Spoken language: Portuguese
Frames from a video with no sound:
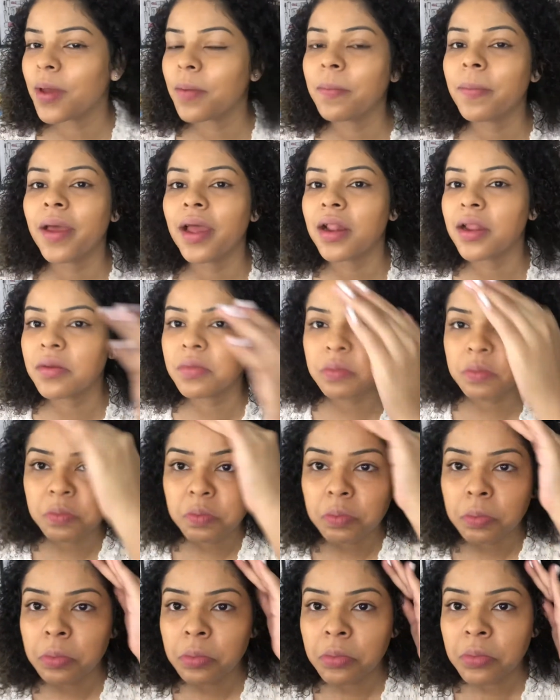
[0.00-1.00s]
pele
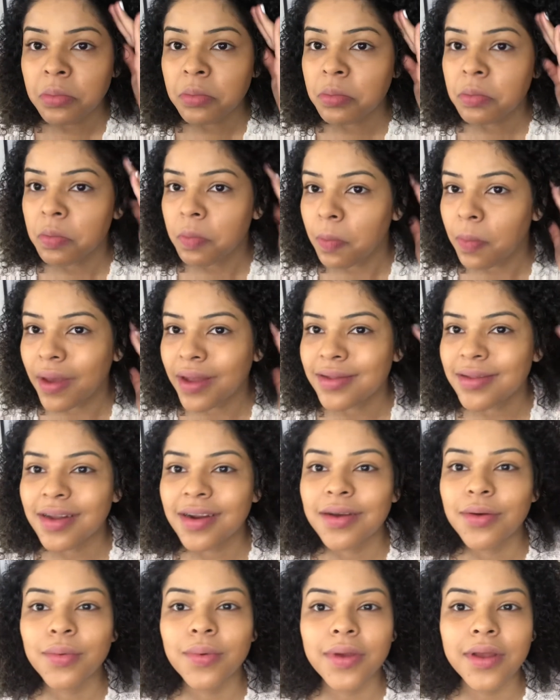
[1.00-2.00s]
bem
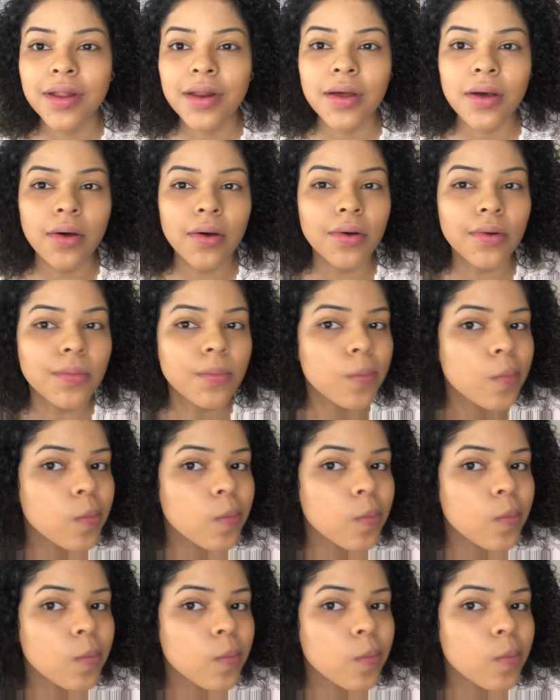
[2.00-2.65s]
tranquila, ó.